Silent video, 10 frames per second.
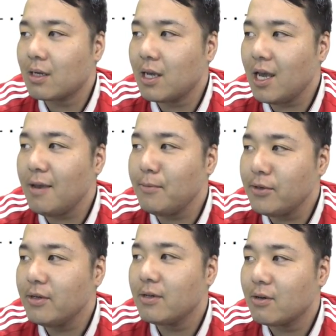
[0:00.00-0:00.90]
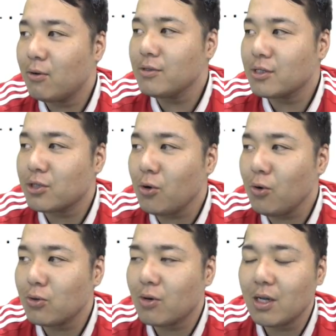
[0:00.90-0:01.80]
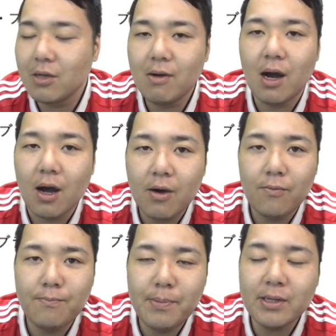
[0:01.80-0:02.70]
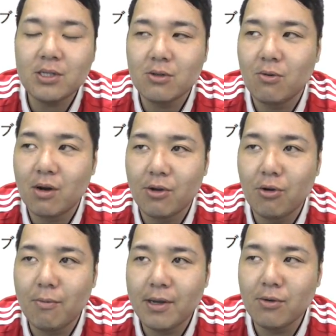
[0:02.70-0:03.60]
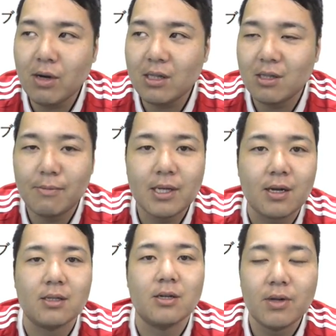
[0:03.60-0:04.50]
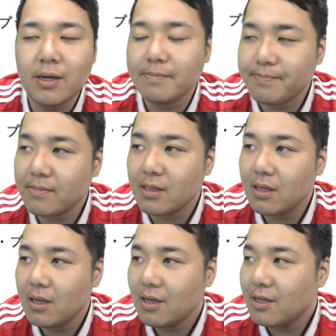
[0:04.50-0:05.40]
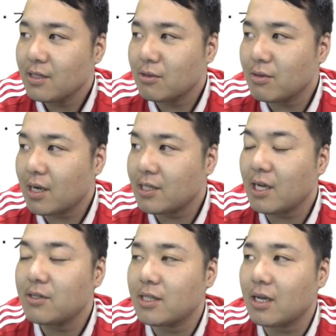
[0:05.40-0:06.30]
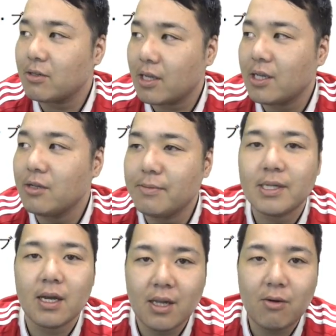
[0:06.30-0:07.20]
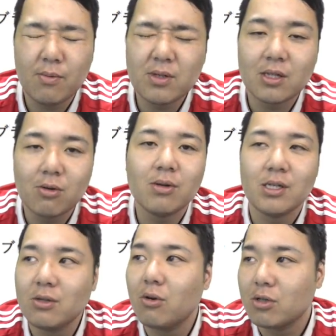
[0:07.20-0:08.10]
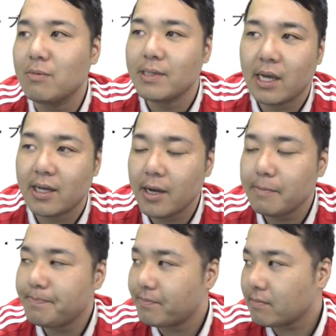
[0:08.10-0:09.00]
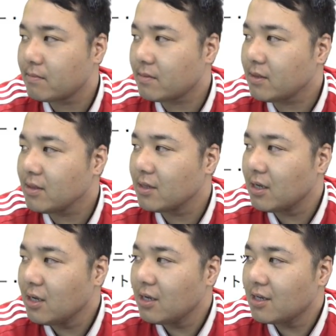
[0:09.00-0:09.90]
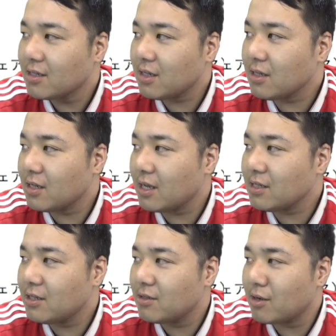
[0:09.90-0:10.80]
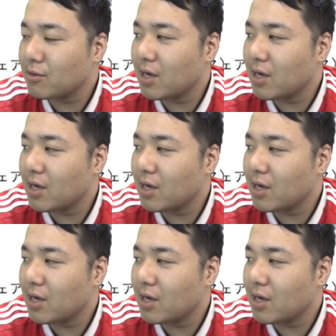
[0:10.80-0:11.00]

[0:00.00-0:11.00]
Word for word: ゲーム、こういうショーとかでは、ペースの方が評判良かったみたいなんだよね。そのなんかサクサクできるみたいな、思った通りに動くみたいな。ただなんて言うんだろう